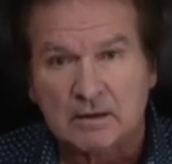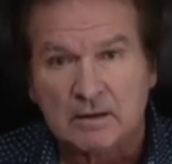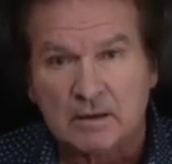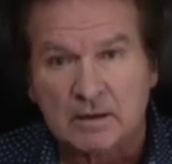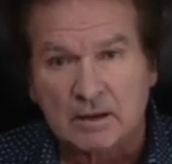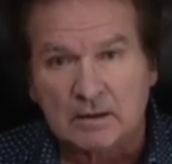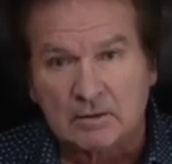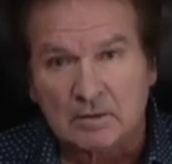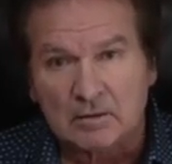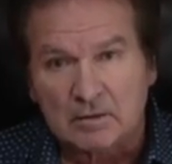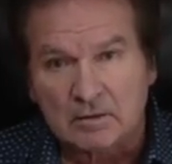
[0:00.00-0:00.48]

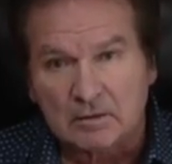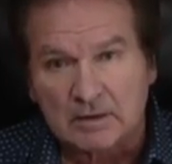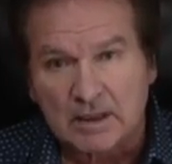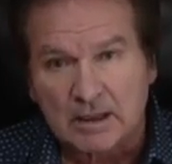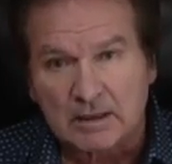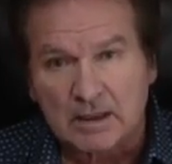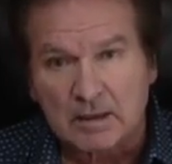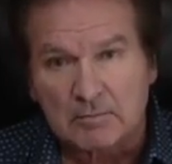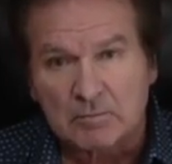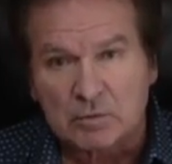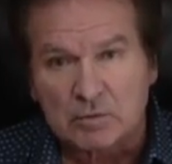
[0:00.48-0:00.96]
которую
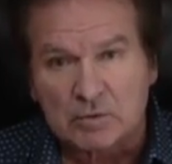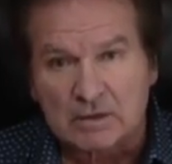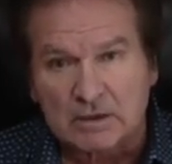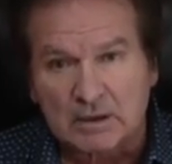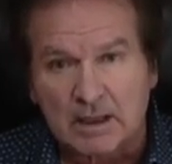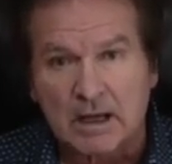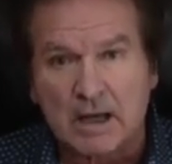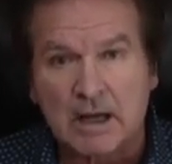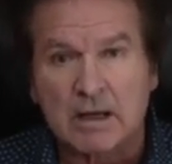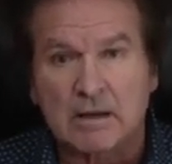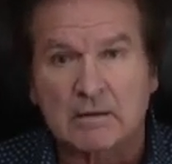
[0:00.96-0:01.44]
надо
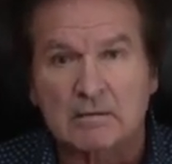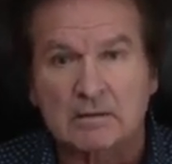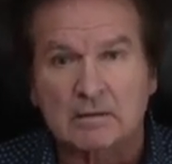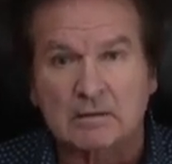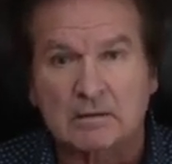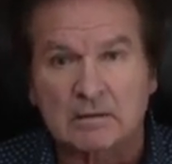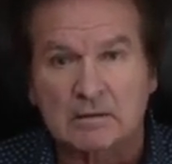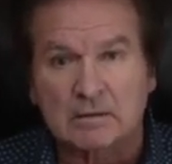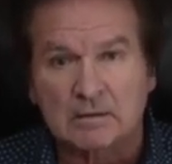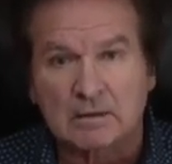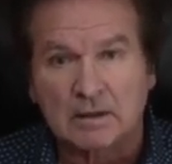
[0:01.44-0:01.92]

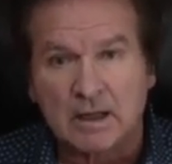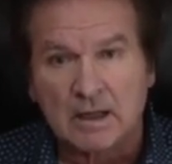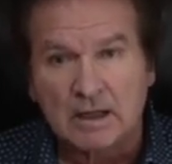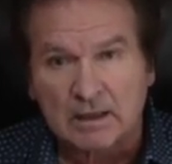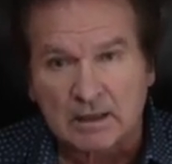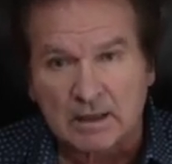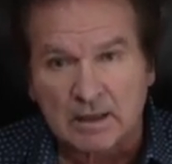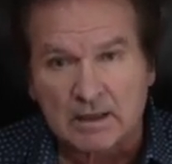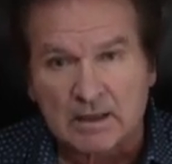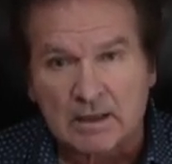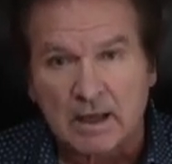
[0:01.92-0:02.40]
обустраивать,
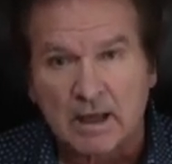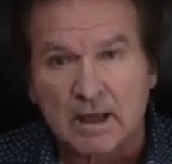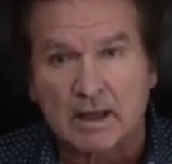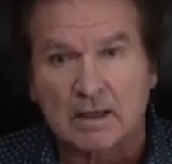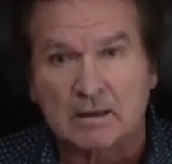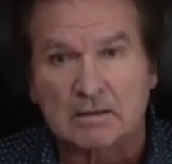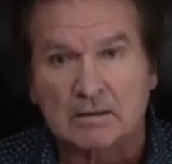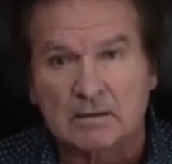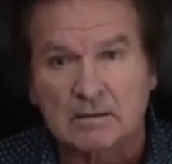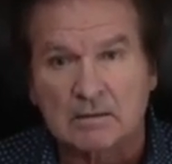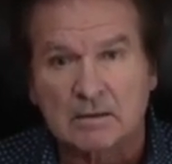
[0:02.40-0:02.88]

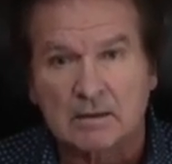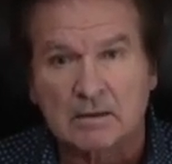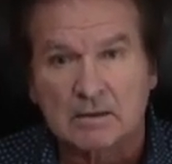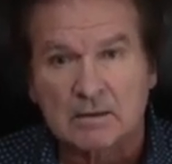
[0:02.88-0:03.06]
охранять,